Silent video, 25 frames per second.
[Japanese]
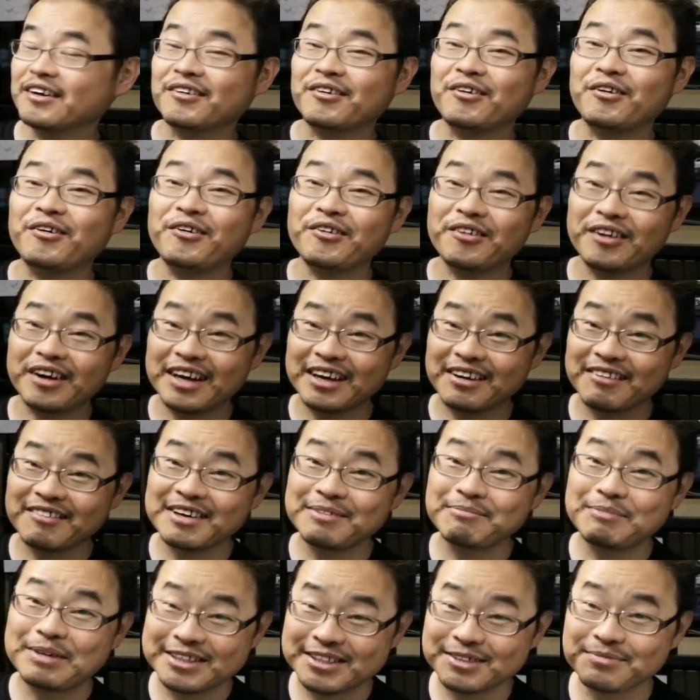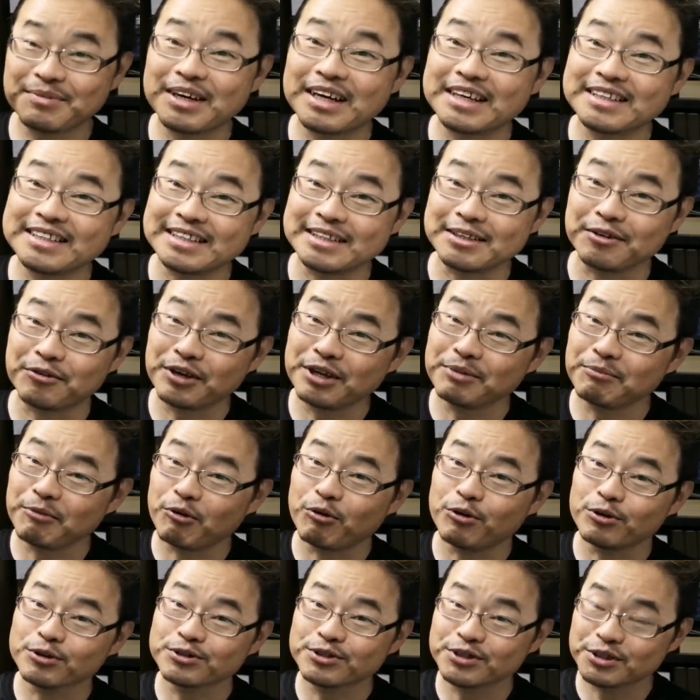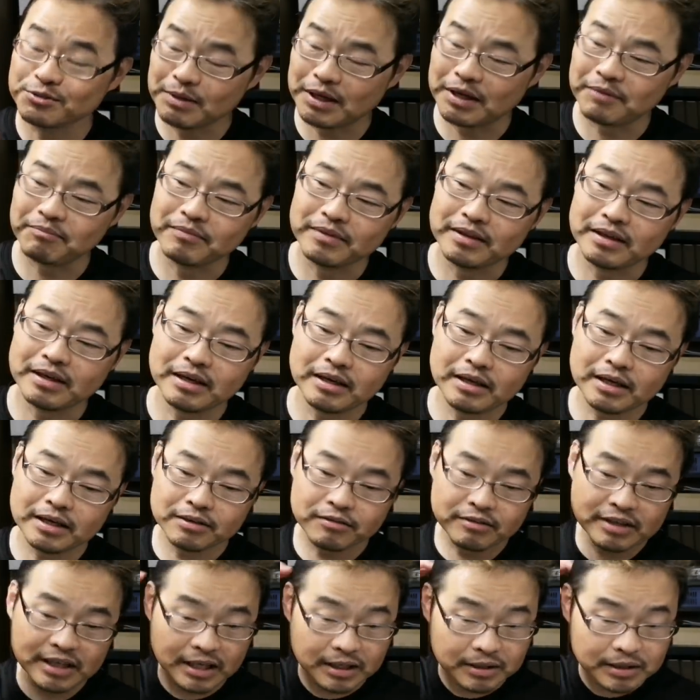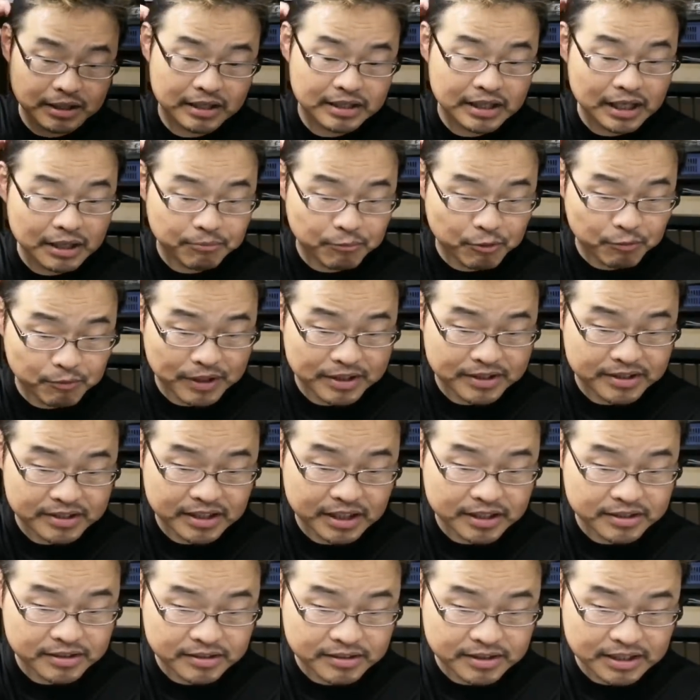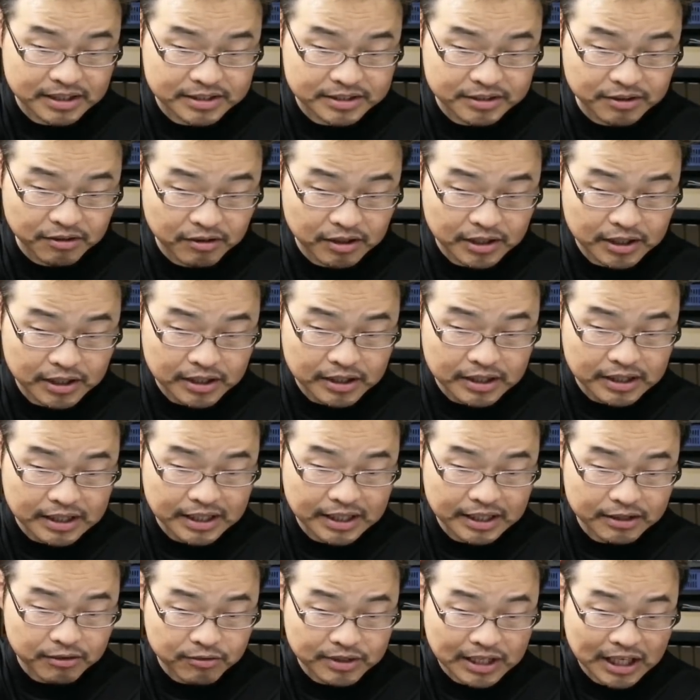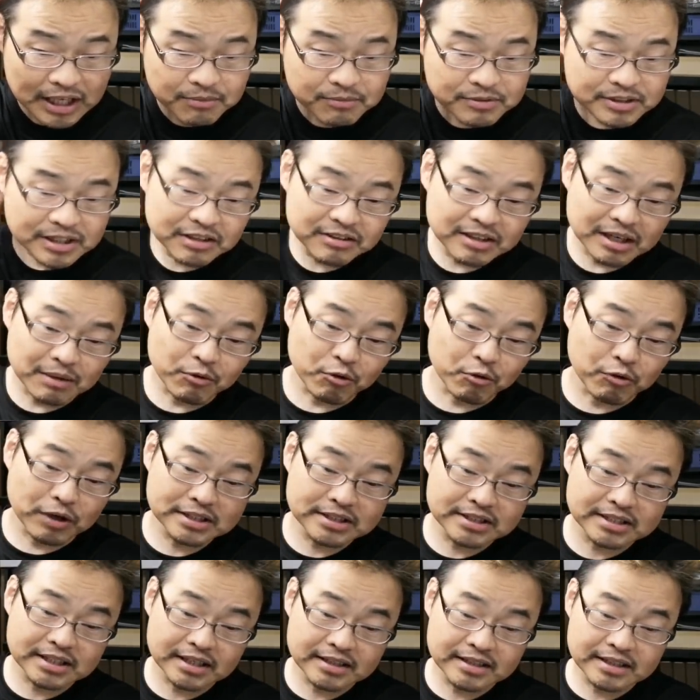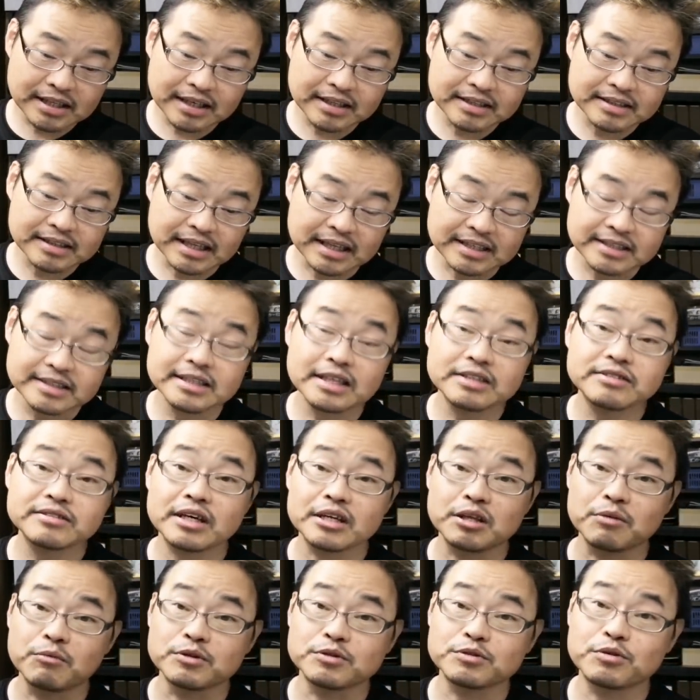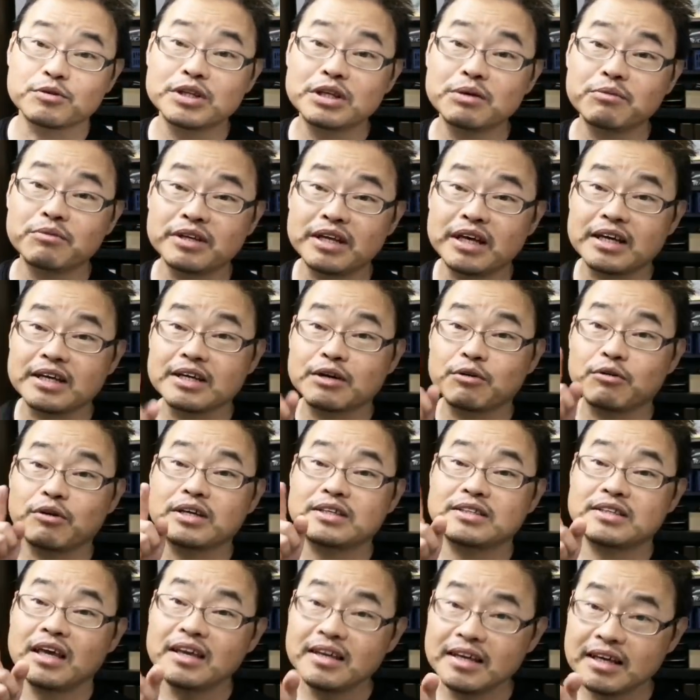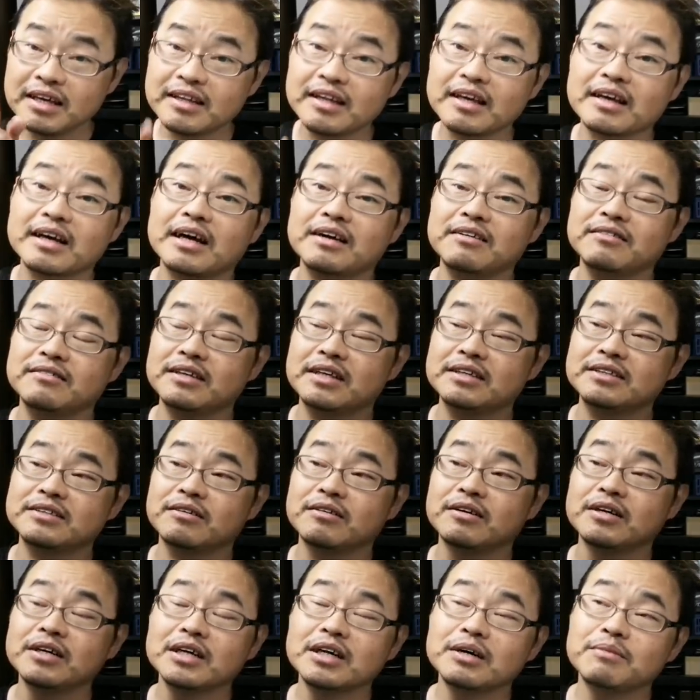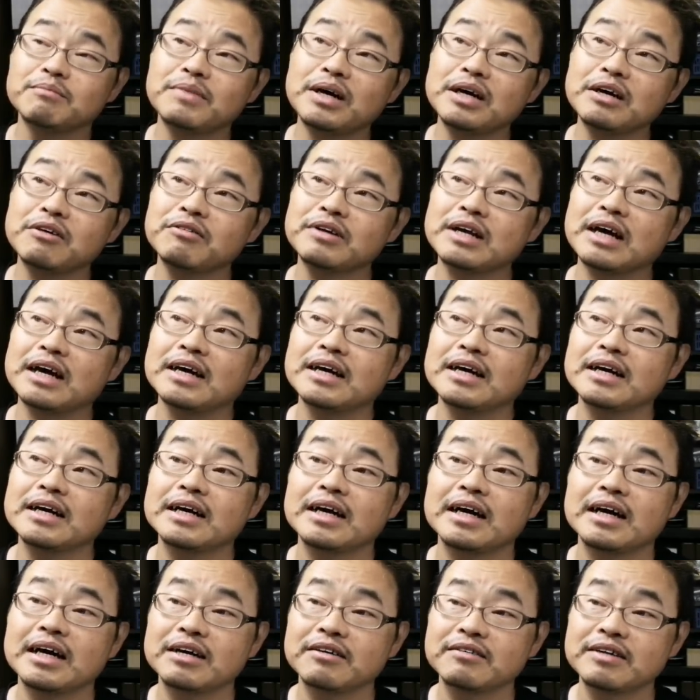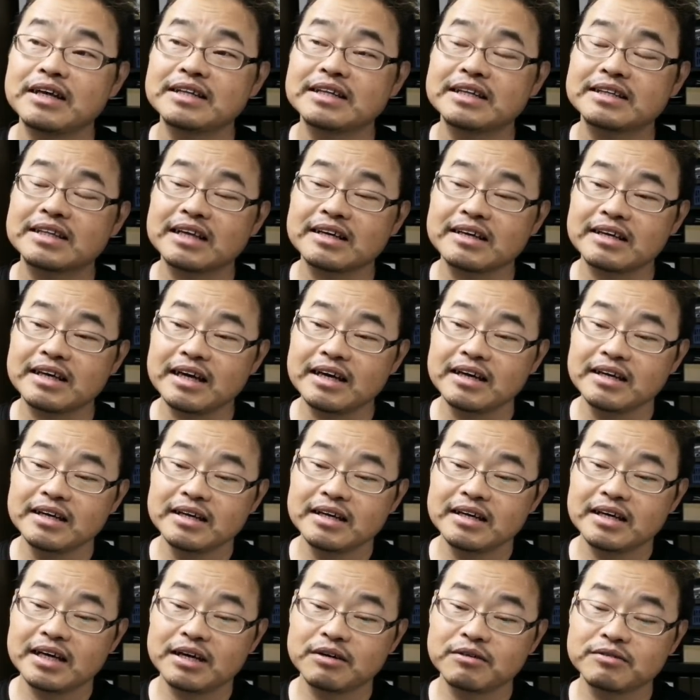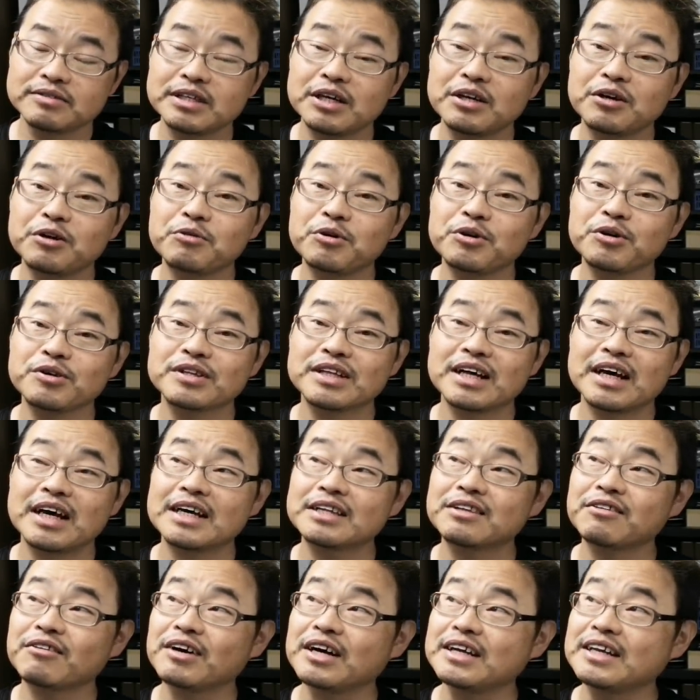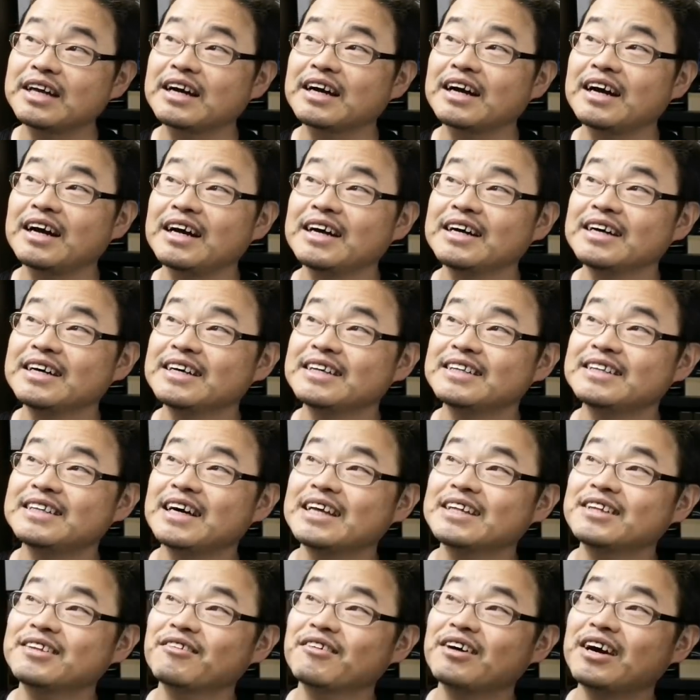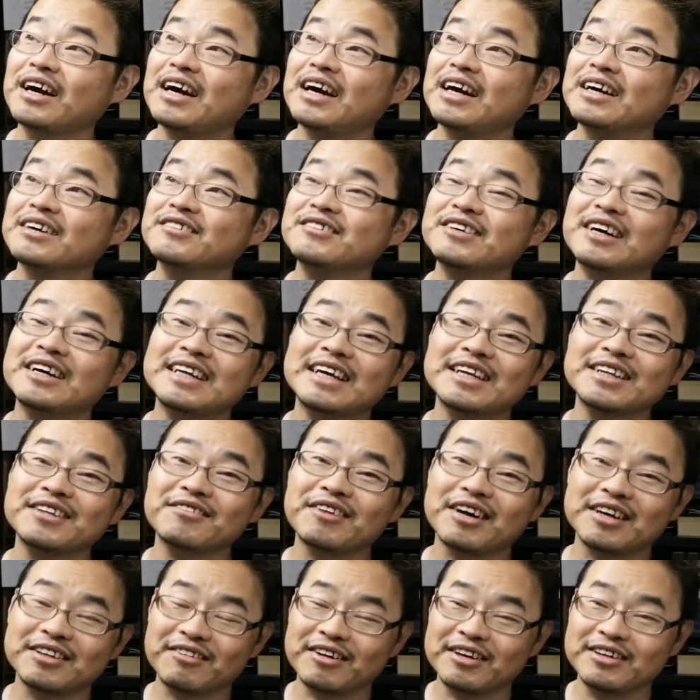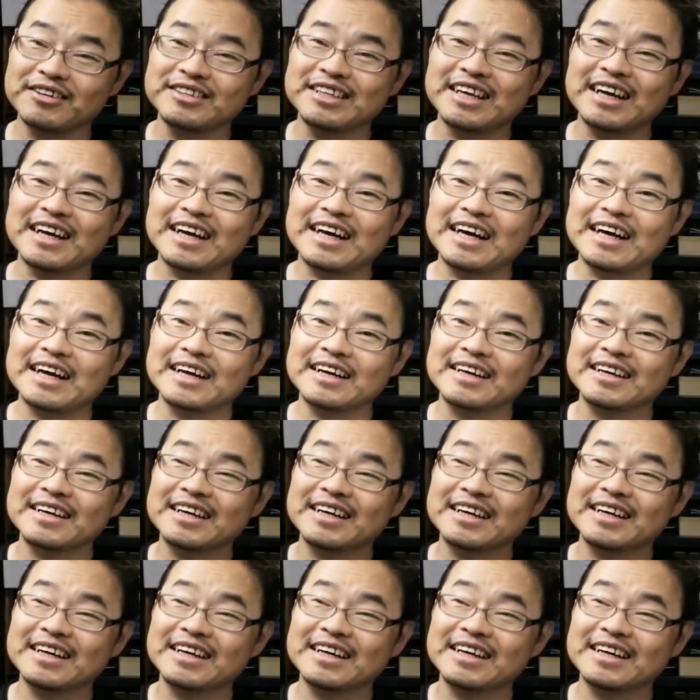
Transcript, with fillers: これはまあ素晴らしい。これもおすすめ。えっ、ー、とね、値段もめっちゃ安いんですよ。えっ、ー、と、タイムセールがもう終わっちゃったんですけども、それでもね、これ1000円で買えるんですよ。前ほら、あの、なんだったっけあの、ゼロウォーターとかなんか、なんとか、アクアなんとかとかいうなんか、